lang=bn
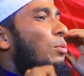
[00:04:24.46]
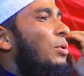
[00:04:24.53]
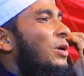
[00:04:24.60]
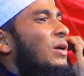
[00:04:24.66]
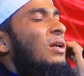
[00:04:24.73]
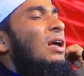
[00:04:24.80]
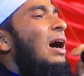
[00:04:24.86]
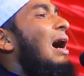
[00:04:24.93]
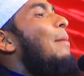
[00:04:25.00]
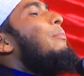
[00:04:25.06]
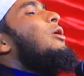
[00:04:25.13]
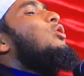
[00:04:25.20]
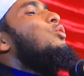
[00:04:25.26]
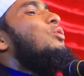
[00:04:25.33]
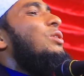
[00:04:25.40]
হবে
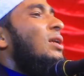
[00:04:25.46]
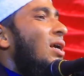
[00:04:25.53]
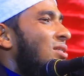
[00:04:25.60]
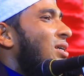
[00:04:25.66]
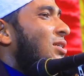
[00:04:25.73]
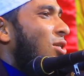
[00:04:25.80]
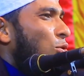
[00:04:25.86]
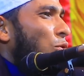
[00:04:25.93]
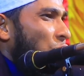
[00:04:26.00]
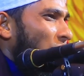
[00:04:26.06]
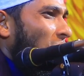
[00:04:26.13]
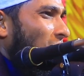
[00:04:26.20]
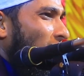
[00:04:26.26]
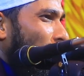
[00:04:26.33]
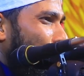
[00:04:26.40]
আমরা শুনতে রাজি আছি তো
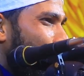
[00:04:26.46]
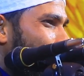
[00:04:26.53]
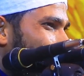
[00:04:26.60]
ইনশাল্লাহ